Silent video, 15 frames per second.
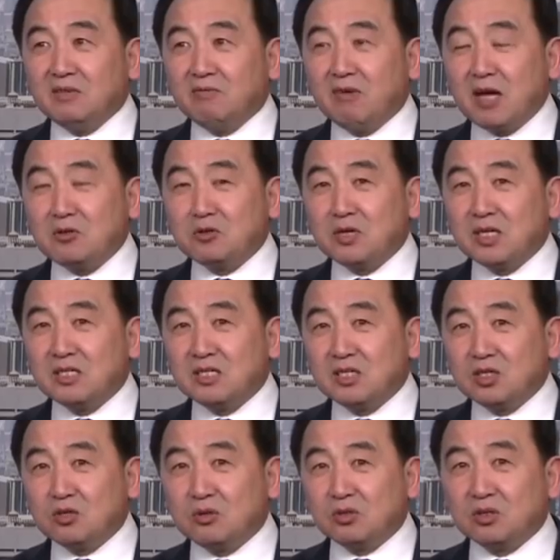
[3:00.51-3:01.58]
完全是
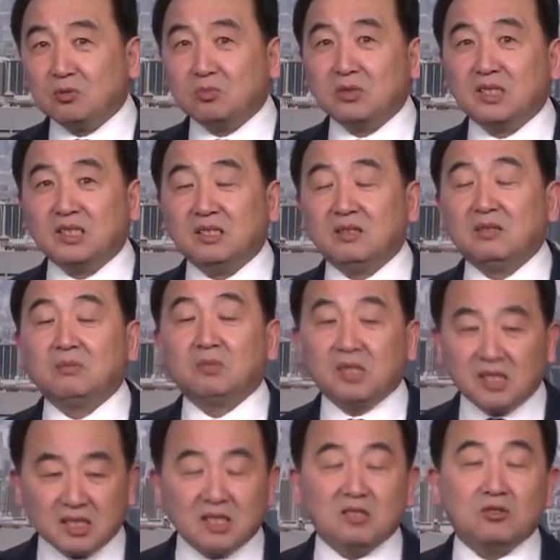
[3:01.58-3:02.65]
措手不及。布
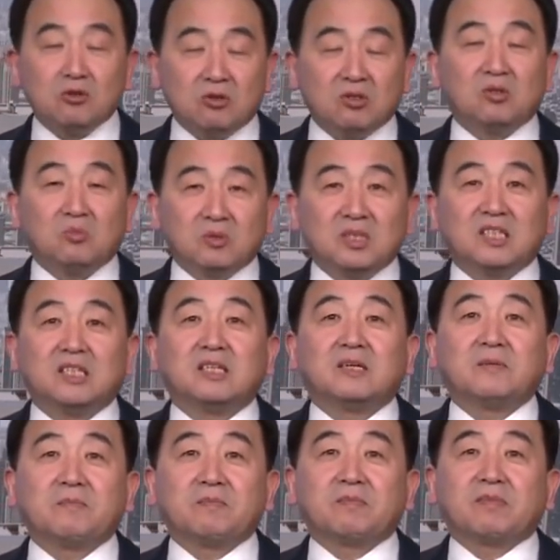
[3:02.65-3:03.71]
林肯措手不及，
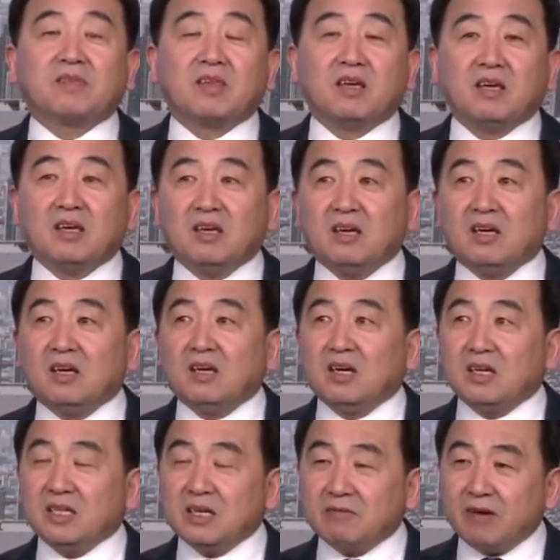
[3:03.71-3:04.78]

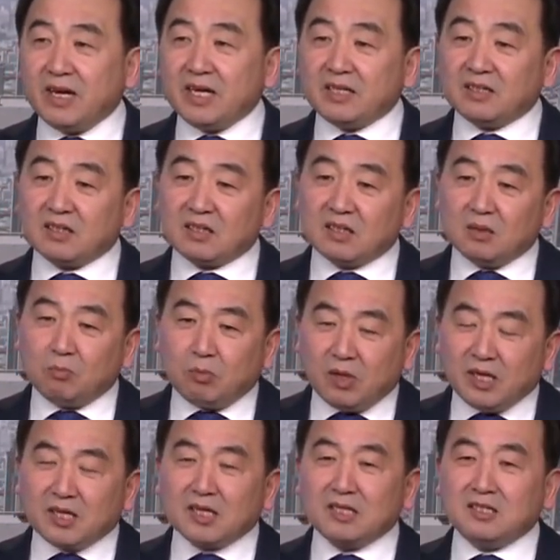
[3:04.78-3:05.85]
呃，因为布
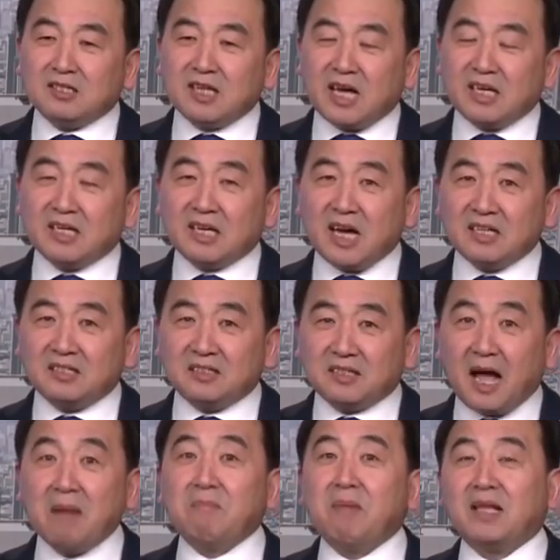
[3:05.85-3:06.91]
林肯在一开始
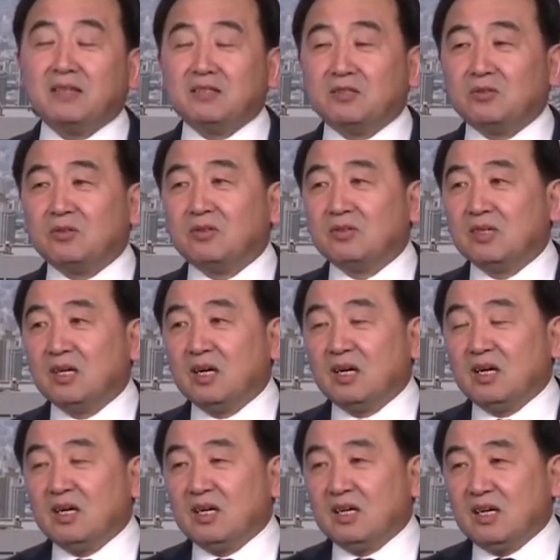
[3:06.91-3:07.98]
谈判的时候，
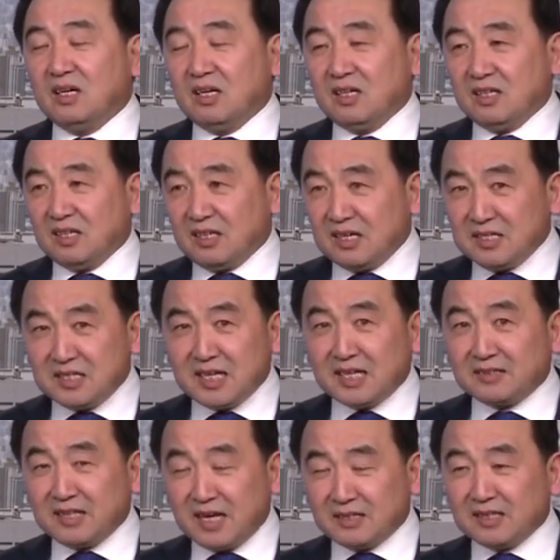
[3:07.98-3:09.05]
呃，很
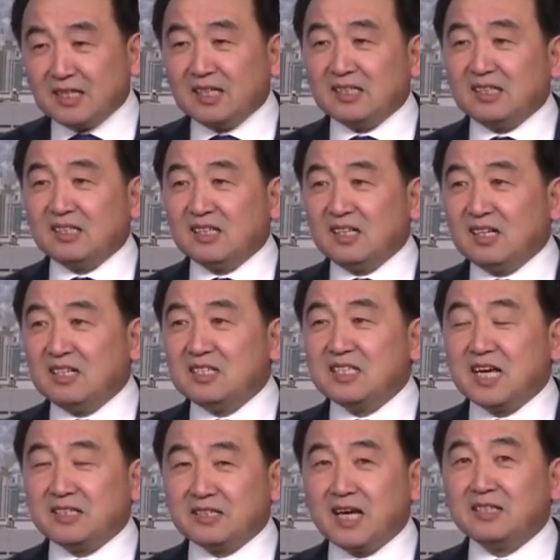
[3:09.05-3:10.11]
简单的、很
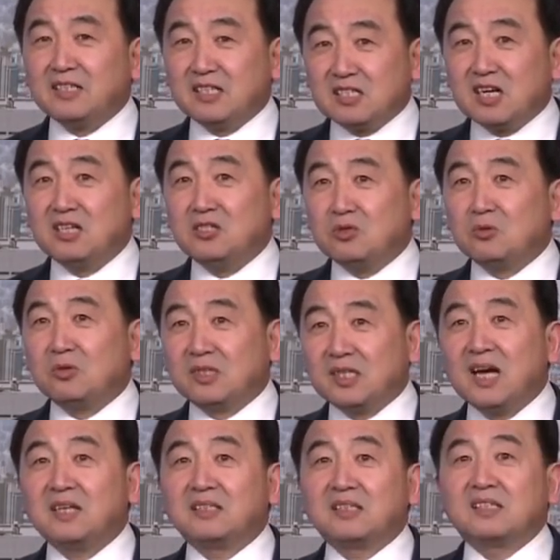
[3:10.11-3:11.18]
简单的陈述了
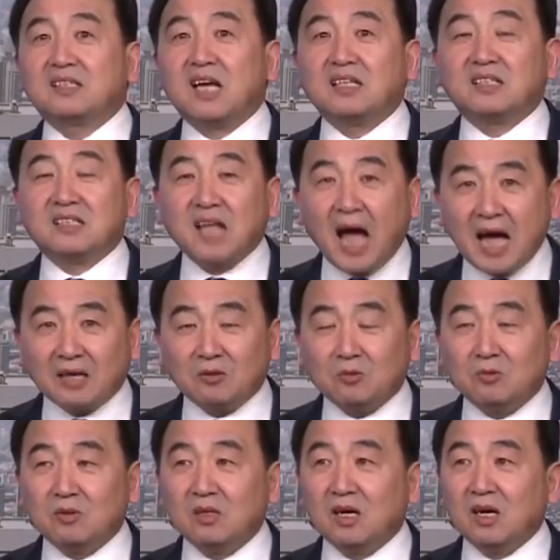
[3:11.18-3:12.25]
他。他的态度，
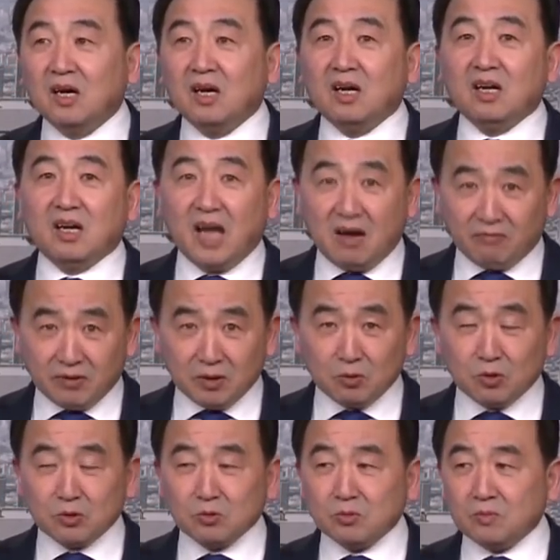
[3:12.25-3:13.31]
两分
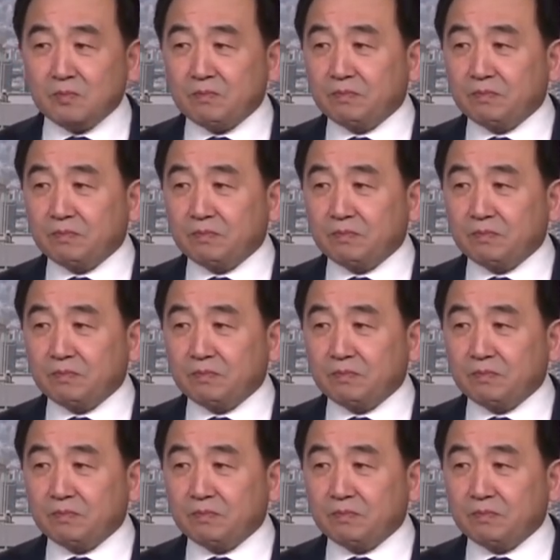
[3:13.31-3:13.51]
多钟，